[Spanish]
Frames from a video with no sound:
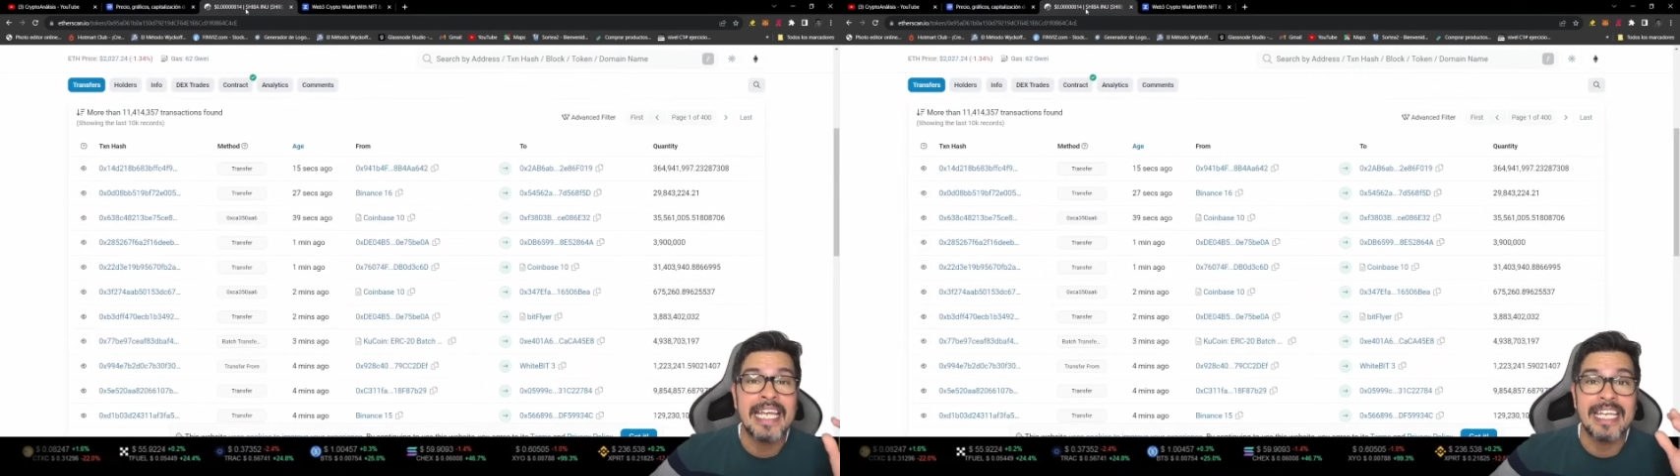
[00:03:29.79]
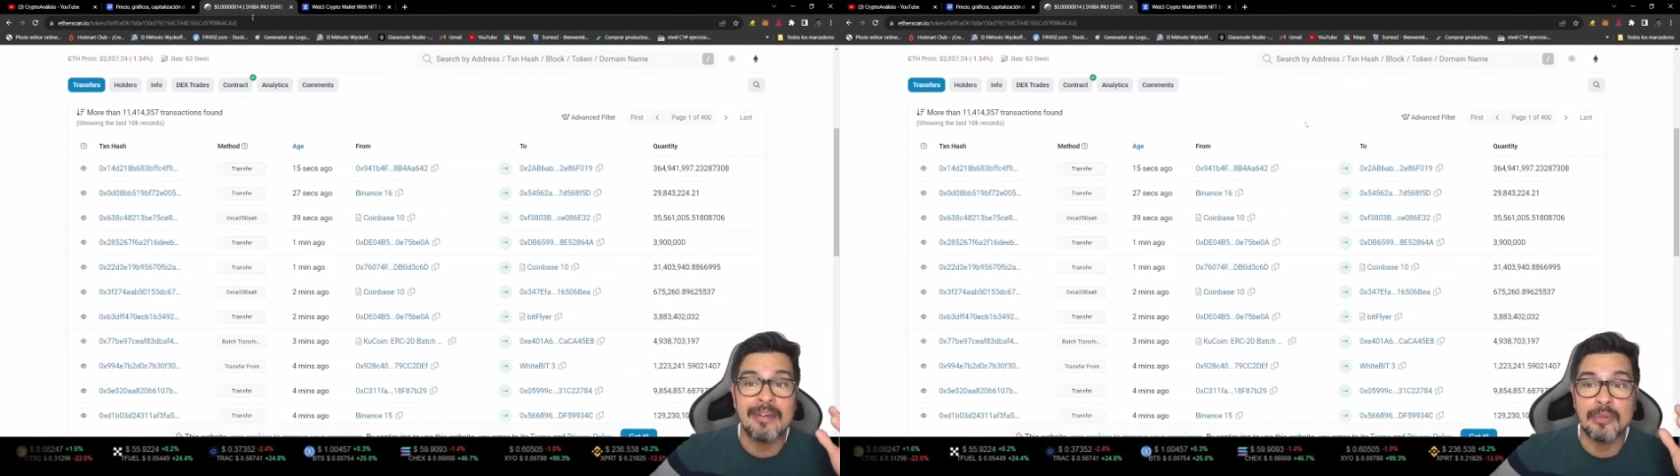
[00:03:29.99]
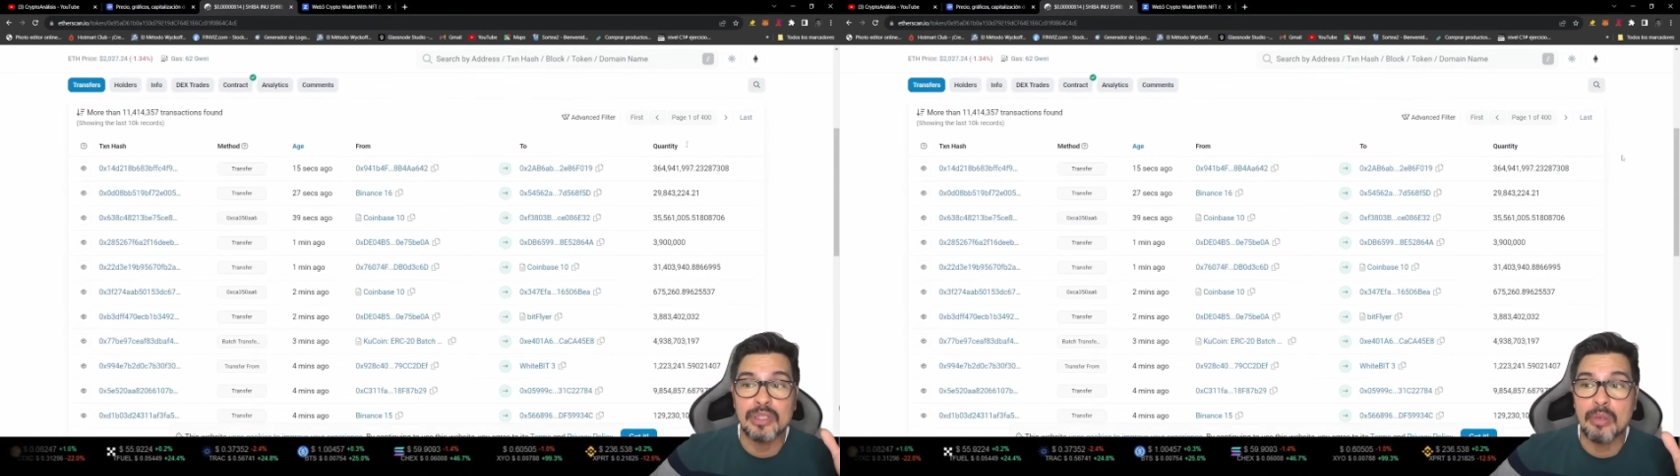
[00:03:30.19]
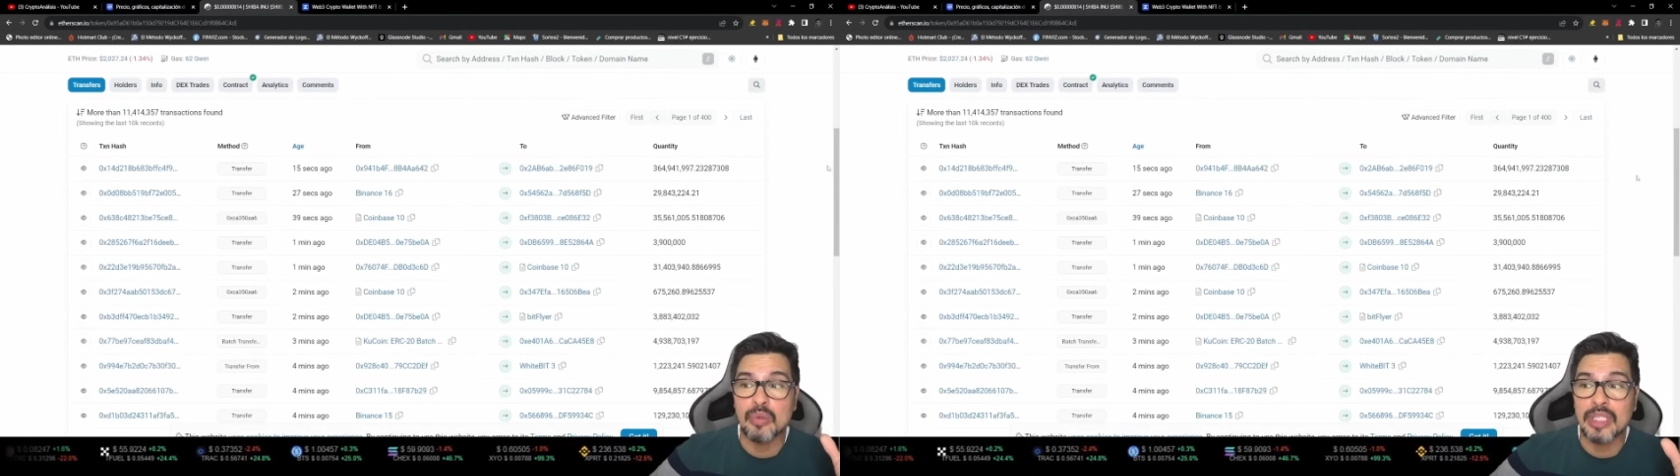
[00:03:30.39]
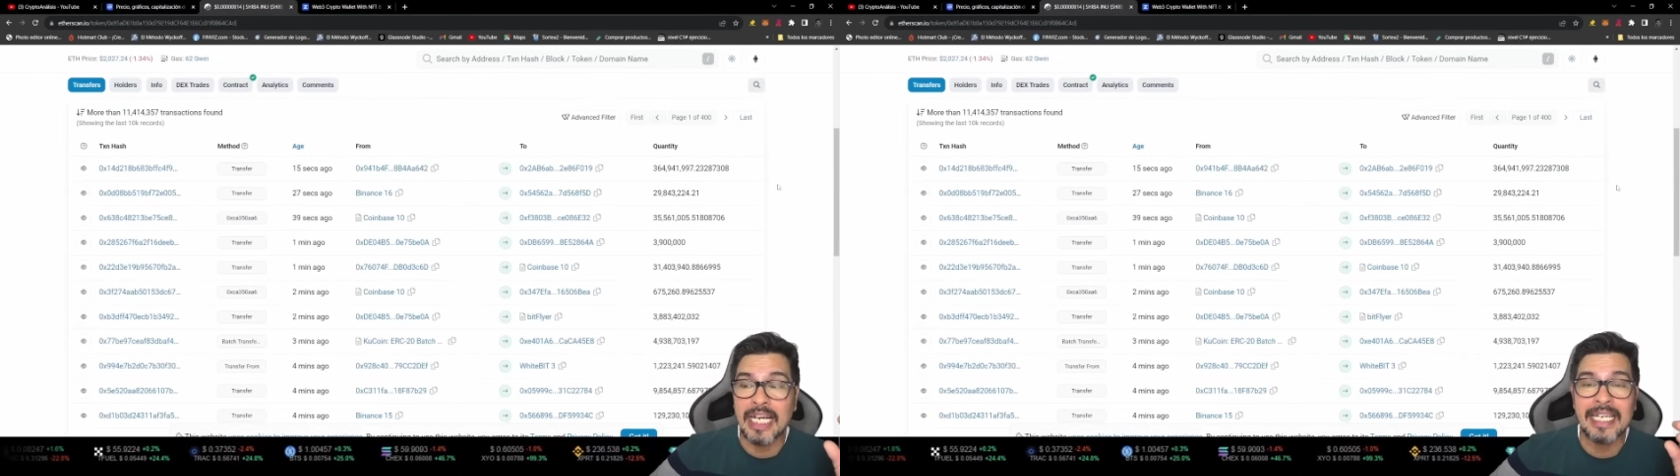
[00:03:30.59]
y vamos a
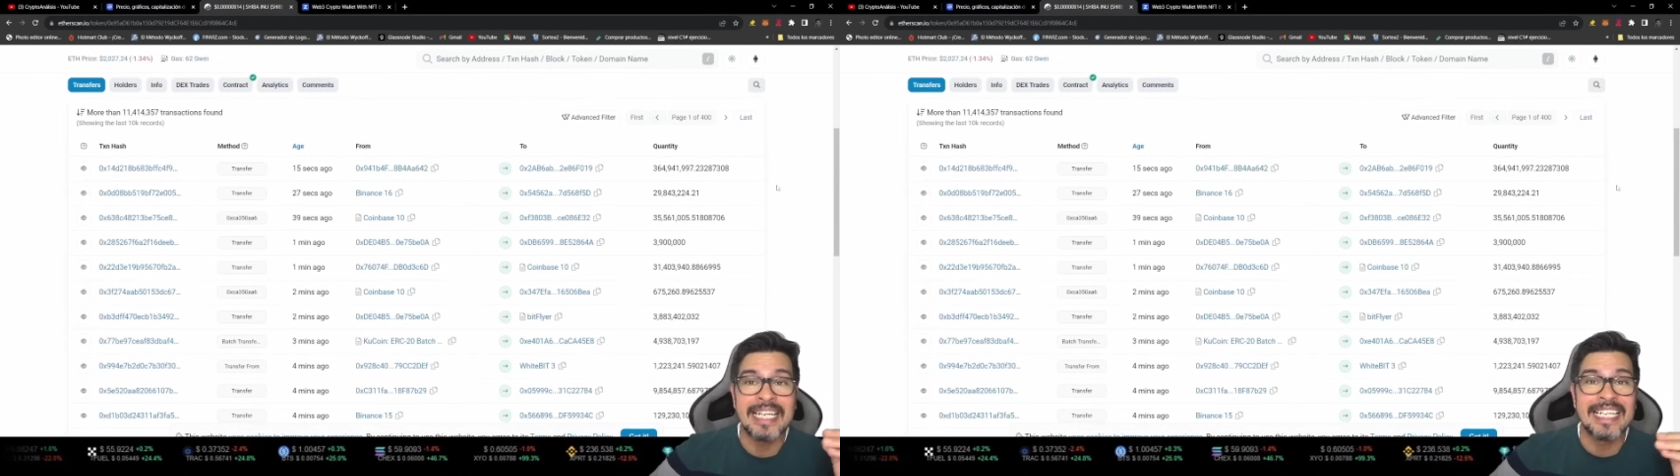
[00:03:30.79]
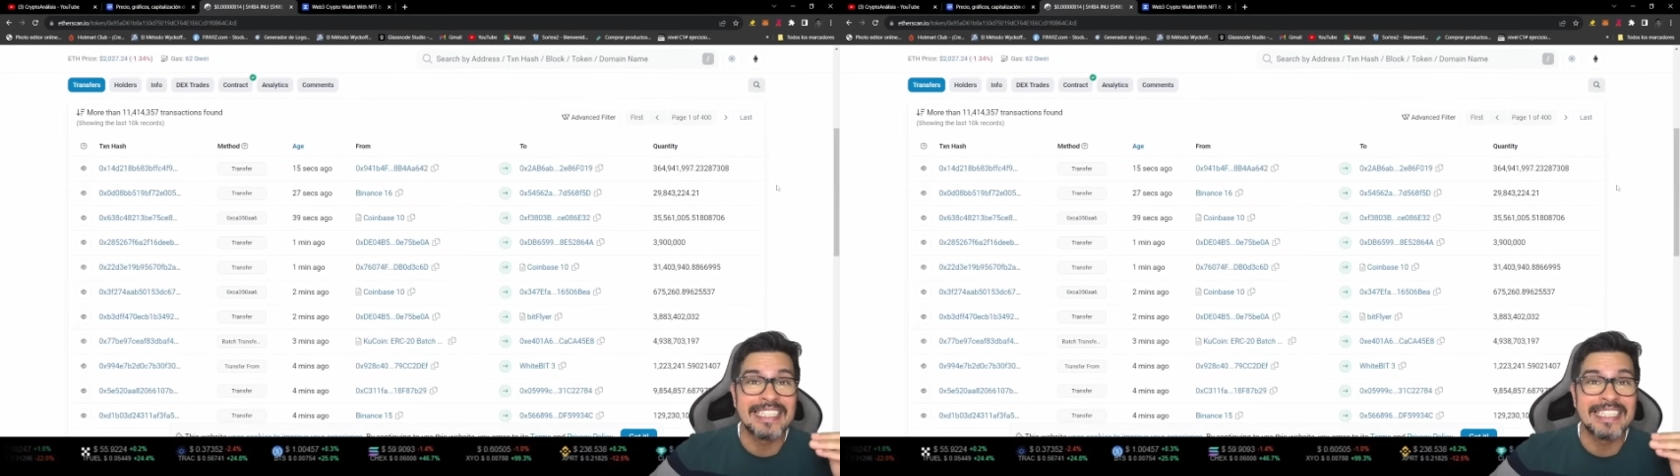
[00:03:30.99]
buscar